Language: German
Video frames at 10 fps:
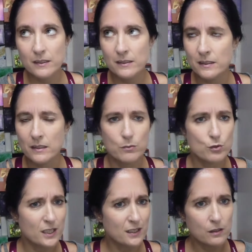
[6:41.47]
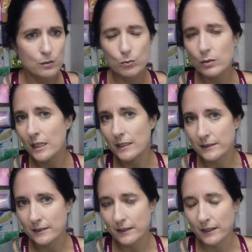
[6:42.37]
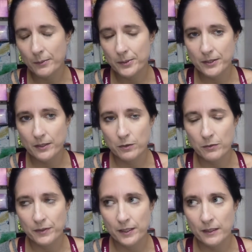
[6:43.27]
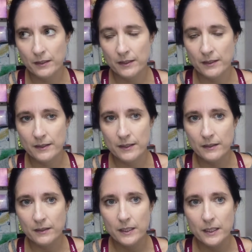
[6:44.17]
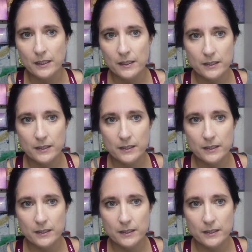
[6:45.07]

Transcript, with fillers: In dieser Schatztruhe heißt das, glaube ich, auf der Internetseite.